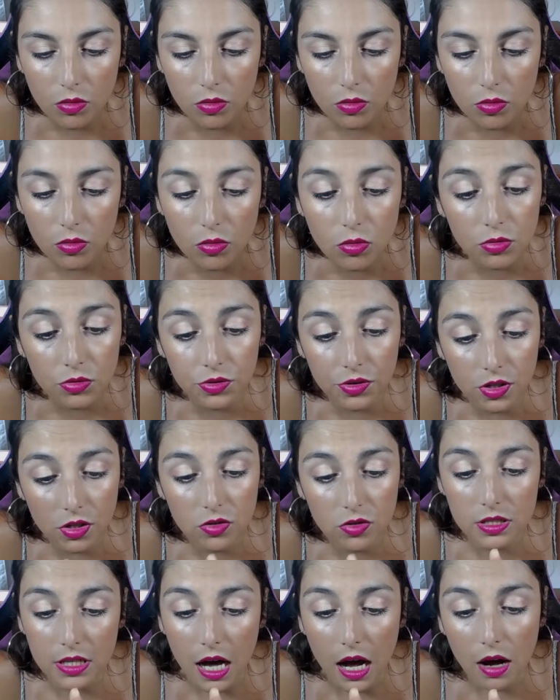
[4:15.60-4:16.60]
un
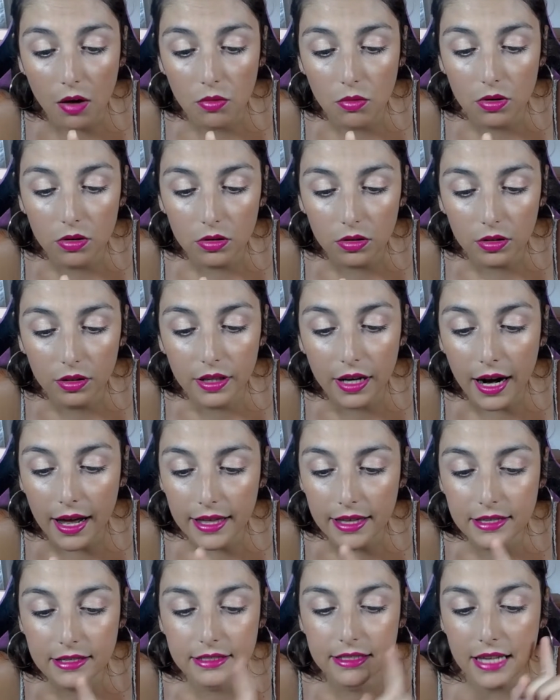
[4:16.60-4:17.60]
dinosauro tra
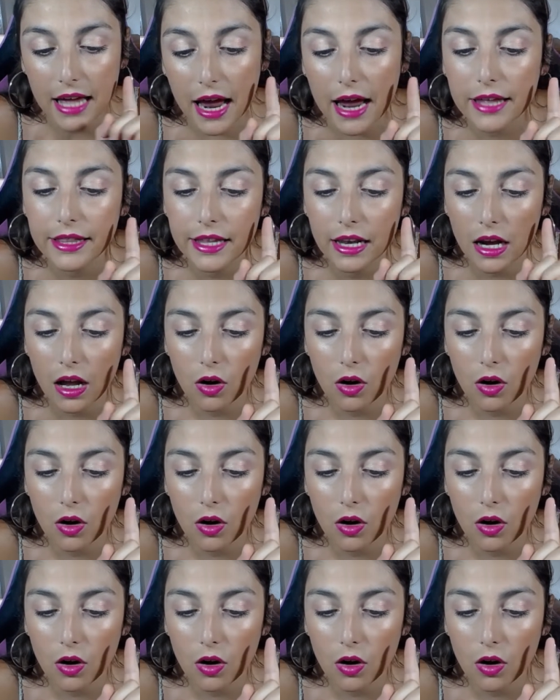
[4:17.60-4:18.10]
i sei della